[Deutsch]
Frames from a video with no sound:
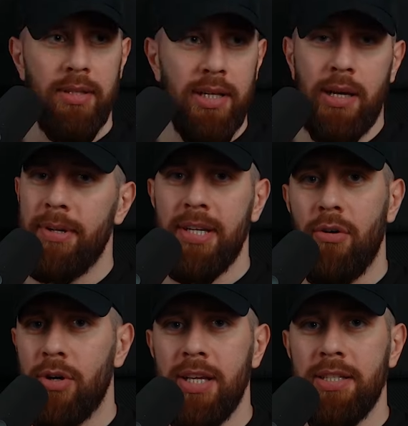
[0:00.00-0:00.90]
Dann kann man dir
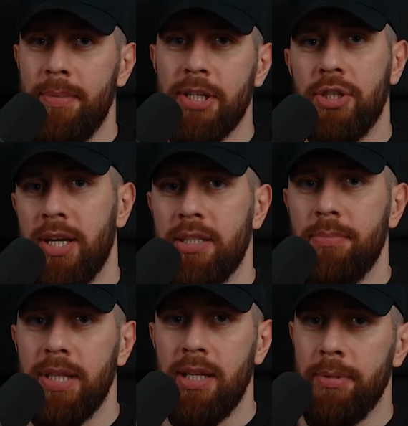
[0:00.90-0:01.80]
auch gleich die Menschenrechte
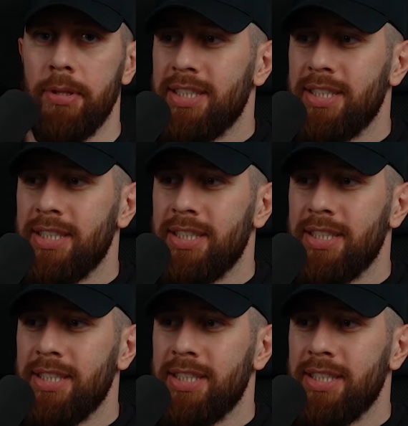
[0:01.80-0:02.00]
mitnehmen.